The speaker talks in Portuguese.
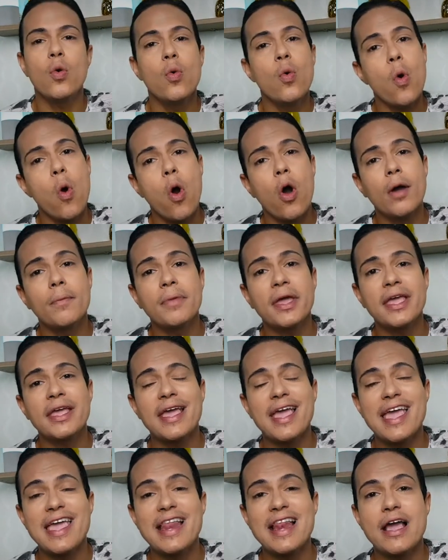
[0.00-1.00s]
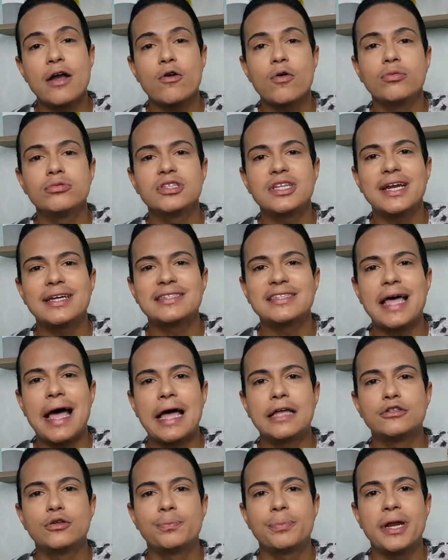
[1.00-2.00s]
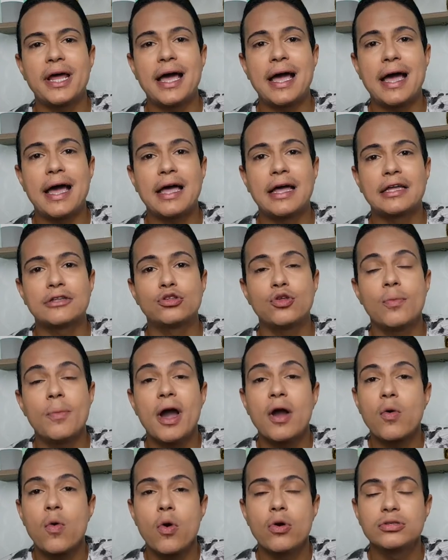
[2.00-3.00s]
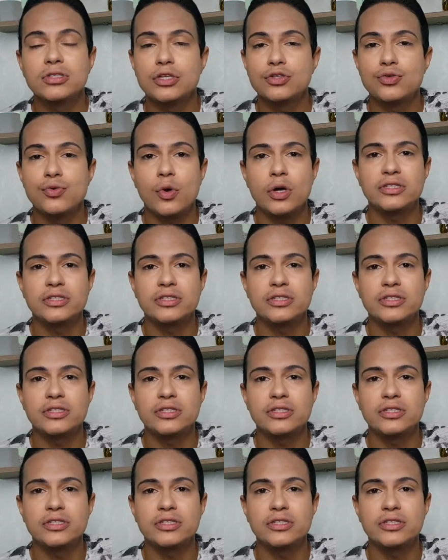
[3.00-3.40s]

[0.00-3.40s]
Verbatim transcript: Um homem, ele é contratado para tomar conta de um